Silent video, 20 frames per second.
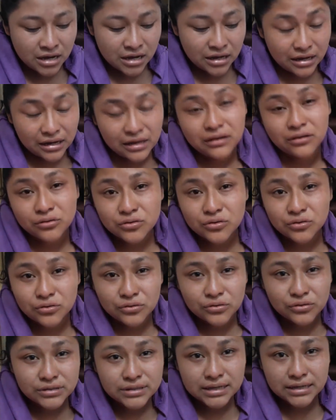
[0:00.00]
que nos
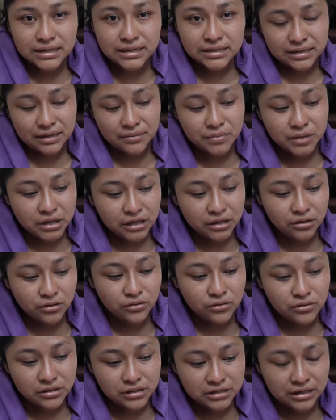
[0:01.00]
conocen y están viniendo
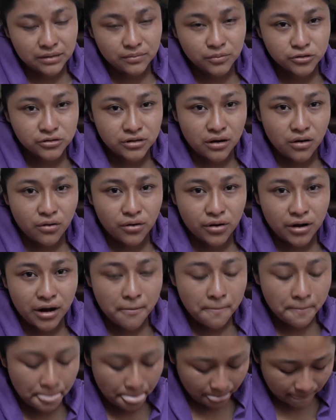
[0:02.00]
donde estamos ahora.
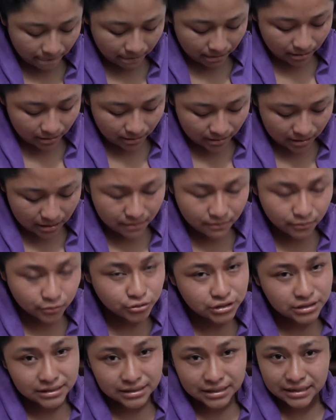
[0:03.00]
Y
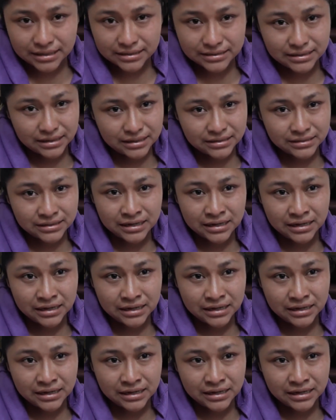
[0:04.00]
muchas gracias.